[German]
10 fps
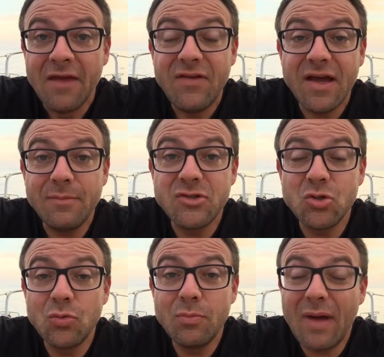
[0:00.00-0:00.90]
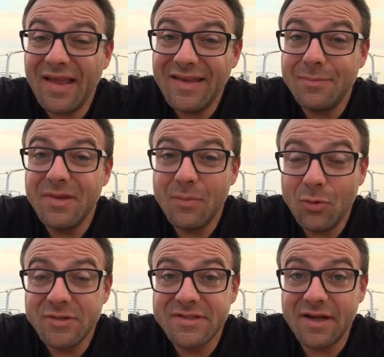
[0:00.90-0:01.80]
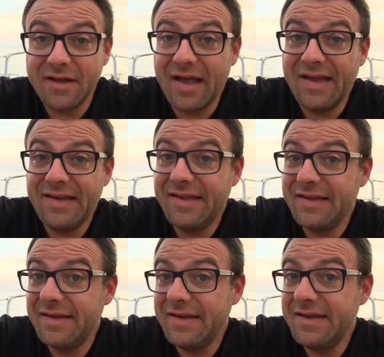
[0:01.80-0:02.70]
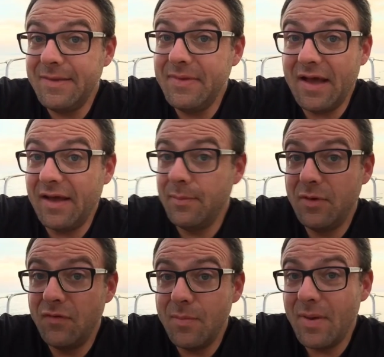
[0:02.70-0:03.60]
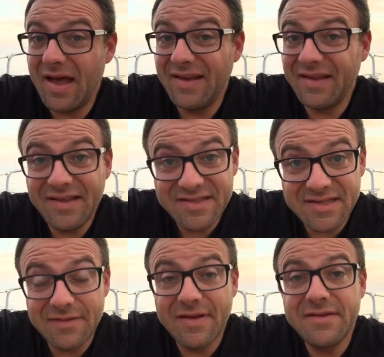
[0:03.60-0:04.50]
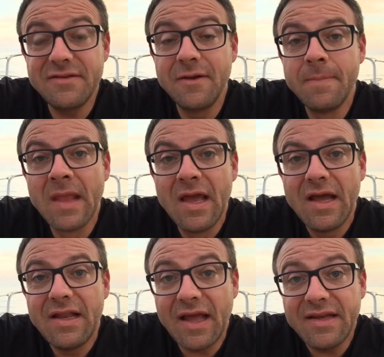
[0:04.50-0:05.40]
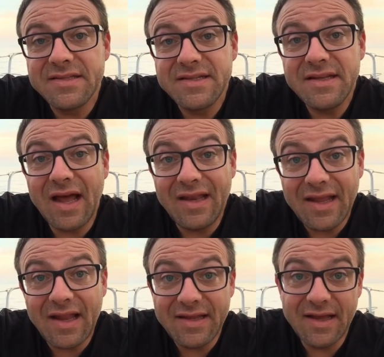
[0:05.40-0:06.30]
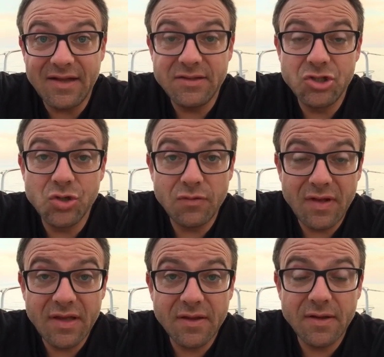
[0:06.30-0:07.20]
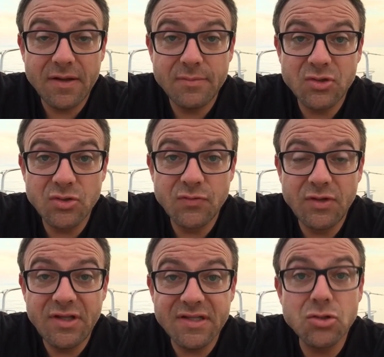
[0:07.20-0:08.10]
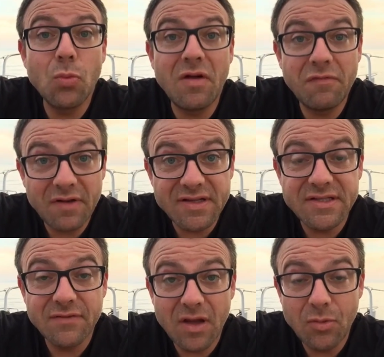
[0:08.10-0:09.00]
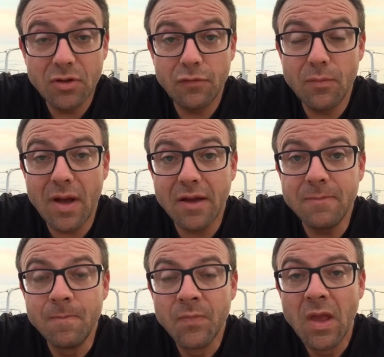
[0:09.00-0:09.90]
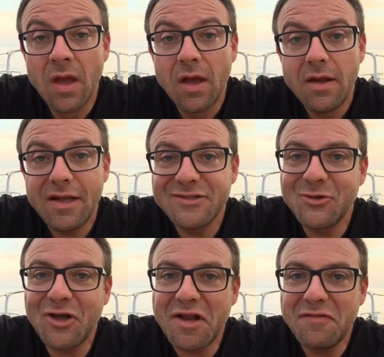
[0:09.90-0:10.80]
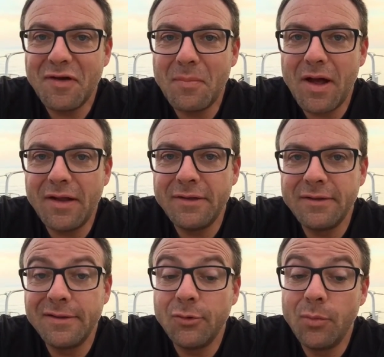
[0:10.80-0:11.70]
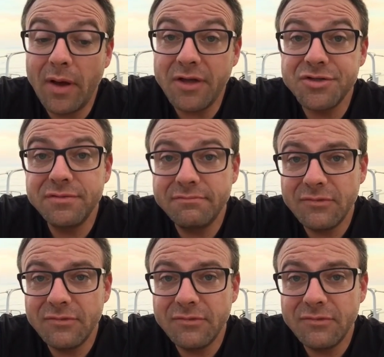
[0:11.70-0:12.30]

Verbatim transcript: Wir haben zu meinem Geburtstag, eigentlich in, in dem Jahr im November, ein Riesenevent. Leider sind alle, alle Karten schon weg, ähm, sonst würde ich jetzt nochmal fleißig Werbung dafür machen. Lasst euch einfach mal äh, überraschen.